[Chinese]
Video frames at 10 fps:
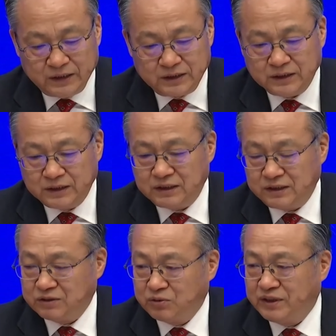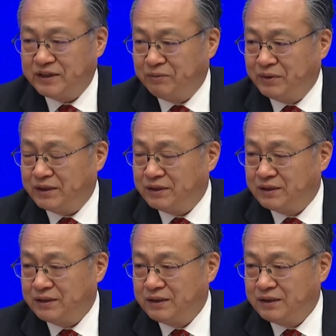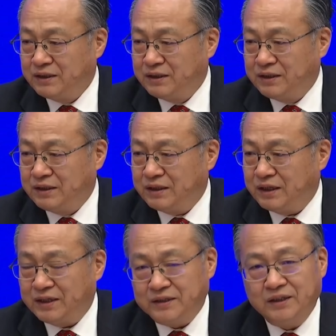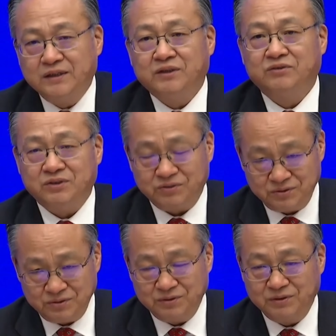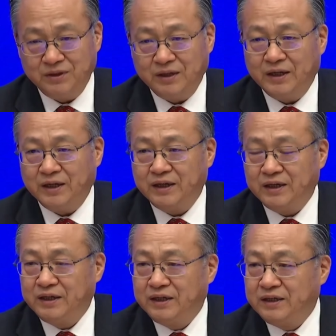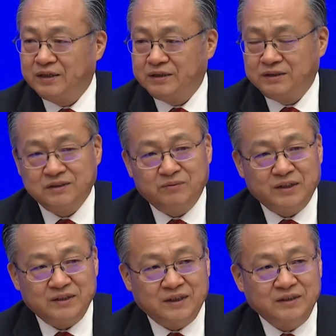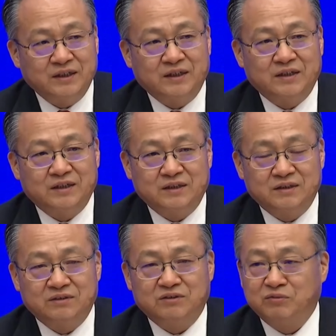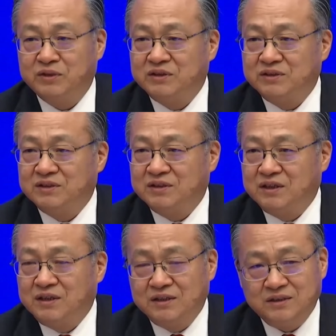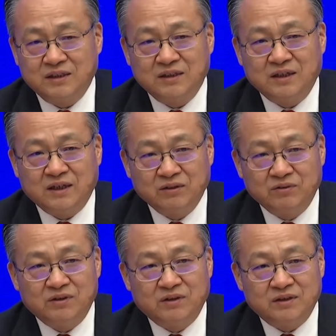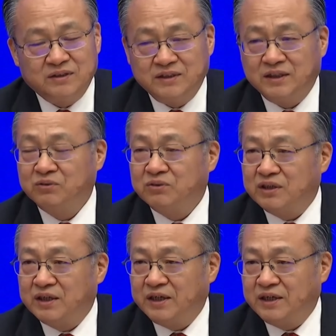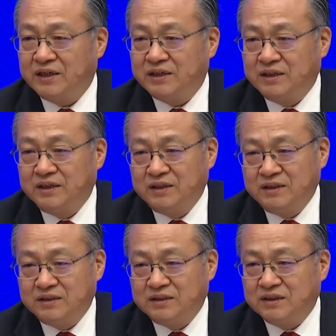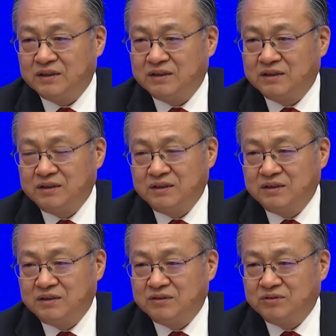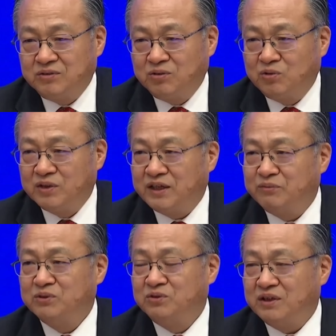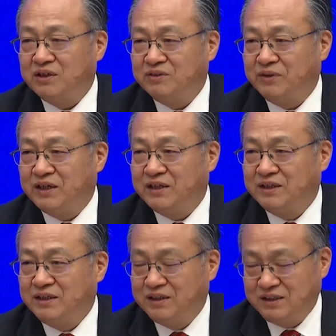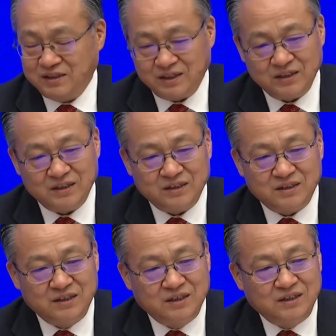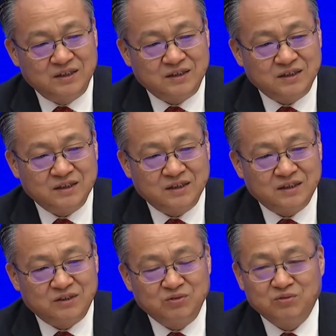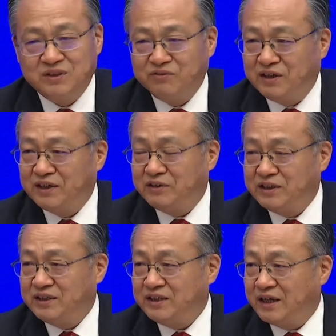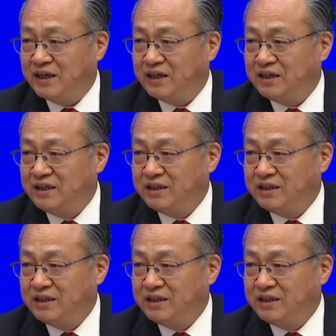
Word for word: 这个困难嘛，哎，年年都有，哎，日子嘛，年年就是什么日子，年年难过，年年过，哎，这个最后过得还不错，是吧？嗯，这个中国的发展这些年，